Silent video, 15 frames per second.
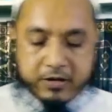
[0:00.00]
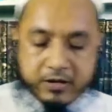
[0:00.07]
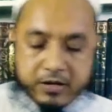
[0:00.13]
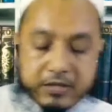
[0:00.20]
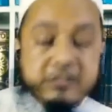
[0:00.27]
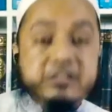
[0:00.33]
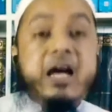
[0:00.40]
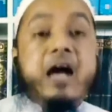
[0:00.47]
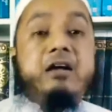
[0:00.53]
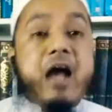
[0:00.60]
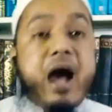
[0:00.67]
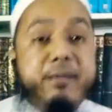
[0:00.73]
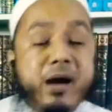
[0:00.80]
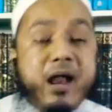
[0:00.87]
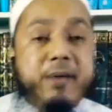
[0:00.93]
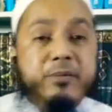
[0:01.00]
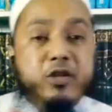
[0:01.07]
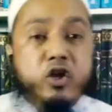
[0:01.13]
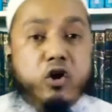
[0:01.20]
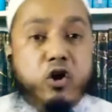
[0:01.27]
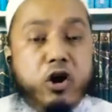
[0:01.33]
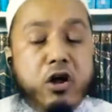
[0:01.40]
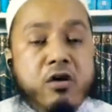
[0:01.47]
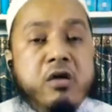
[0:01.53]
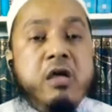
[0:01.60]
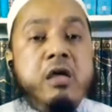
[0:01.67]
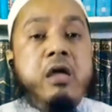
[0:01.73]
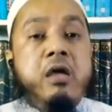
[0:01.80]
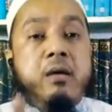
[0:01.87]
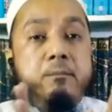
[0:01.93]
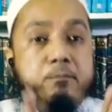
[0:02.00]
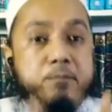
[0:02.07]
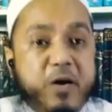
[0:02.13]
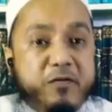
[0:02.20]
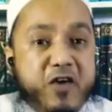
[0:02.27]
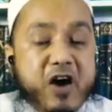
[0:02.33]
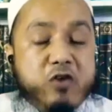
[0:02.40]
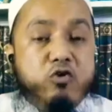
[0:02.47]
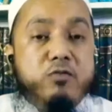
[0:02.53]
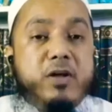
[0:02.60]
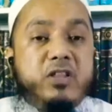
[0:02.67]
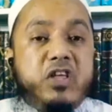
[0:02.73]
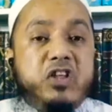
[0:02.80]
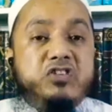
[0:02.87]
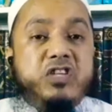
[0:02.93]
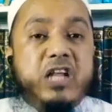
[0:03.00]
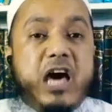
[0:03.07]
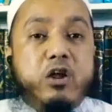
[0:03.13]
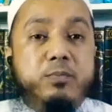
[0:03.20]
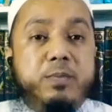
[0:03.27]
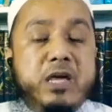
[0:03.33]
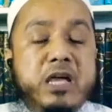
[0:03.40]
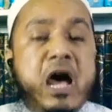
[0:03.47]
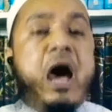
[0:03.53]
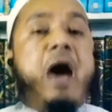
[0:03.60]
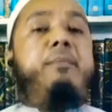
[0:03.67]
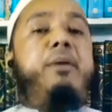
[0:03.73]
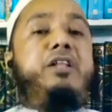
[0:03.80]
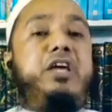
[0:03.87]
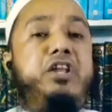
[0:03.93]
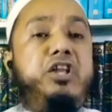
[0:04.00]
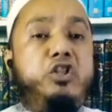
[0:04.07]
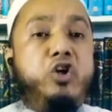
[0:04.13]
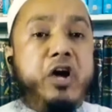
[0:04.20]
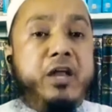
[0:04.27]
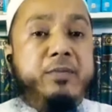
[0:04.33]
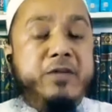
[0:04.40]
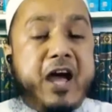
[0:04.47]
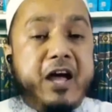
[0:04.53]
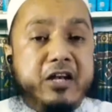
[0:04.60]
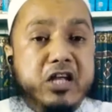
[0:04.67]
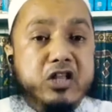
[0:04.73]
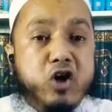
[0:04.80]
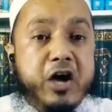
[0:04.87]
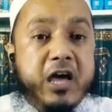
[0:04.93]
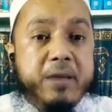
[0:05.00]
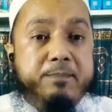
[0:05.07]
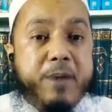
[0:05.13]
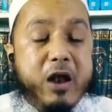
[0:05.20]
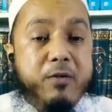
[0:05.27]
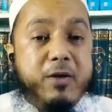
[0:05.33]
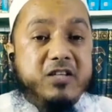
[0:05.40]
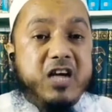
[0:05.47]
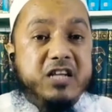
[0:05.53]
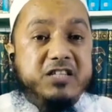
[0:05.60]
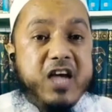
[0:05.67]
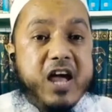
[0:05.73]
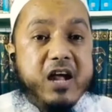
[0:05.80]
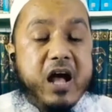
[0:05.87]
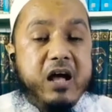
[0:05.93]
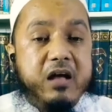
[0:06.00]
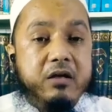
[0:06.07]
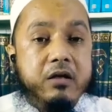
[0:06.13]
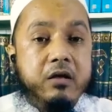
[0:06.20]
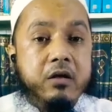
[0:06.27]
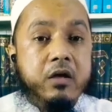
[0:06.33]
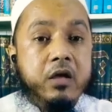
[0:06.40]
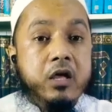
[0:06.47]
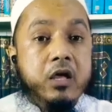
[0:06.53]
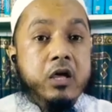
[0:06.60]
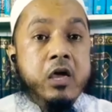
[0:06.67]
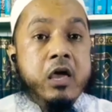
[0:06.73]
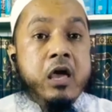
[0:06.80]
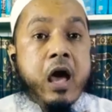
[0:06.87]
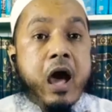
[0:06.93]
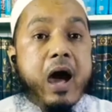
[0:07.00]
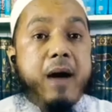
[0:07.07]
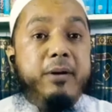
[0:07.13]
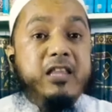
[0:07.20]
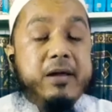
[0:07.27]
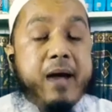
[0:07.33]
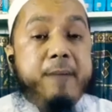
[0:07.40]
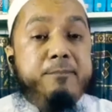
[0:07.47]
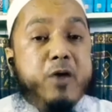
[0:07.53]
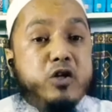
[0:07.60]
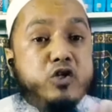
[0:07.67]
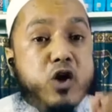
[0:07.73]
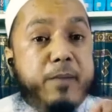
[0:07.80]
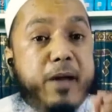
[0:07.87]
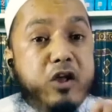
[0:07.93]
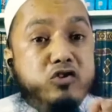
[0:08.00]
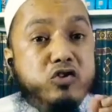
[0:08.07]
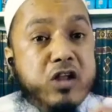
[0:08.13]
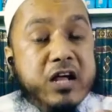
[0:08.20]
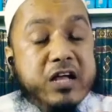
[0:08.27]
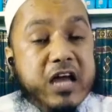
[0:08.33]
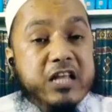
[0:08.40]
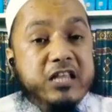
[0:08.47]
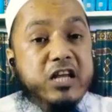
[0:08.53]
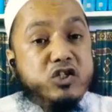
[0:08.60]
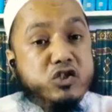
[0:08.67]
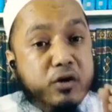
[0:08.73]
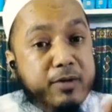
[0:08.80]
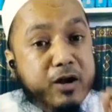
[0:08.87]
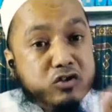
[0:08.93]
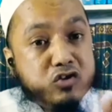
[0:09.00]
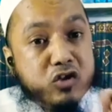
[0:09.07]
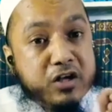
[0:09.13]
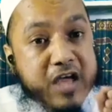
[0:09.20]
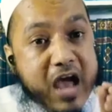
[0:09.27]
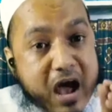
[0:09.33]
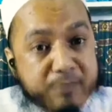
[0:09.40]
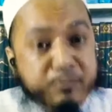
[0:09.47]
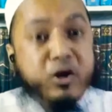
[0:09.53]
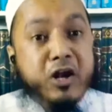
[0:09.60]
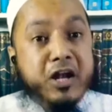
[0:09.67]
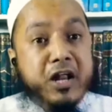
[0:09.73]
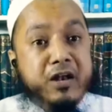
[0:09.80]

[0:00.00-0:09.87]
যাক আমার আবেদন হলো বেফাকুল মাতার ইসলাম আরবিয়া আমাদের হৃদয়ের যা হৃদয়ের ভালোবাসার জায়গা আমাদের আপনার সমালোচনাকারীদের সমালোচনাকে আমলে নেন